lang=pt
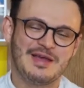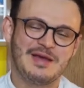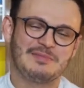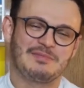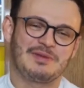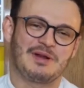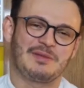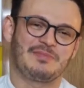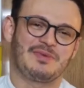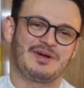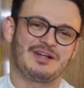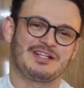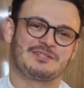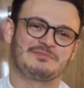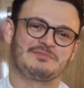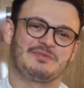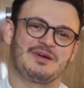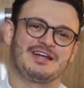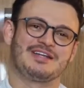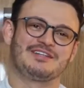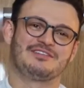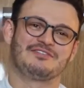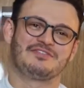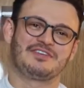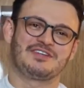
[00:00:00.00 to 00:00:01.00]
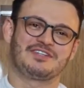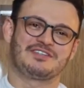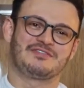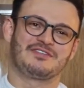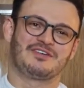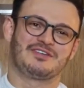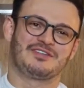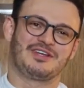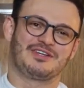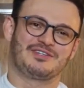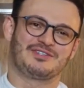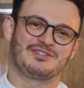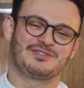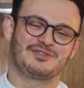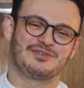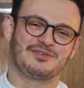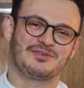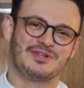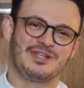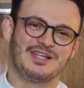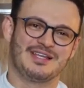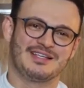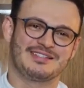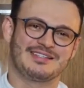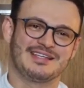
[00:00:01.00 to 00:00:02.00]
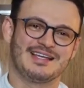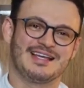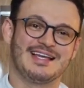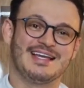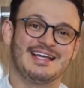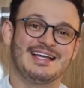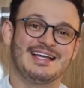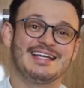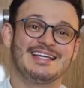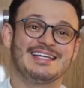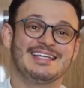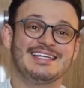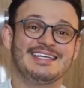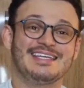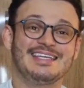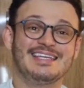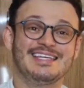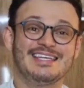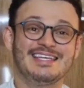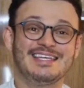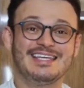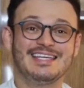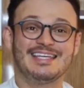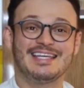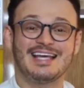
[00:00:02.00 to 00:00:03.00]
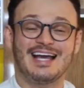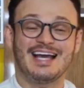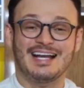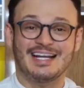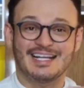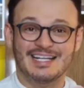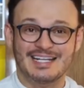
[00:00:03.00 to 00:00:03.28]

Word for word: para participar aí do Festival das Tulhas e,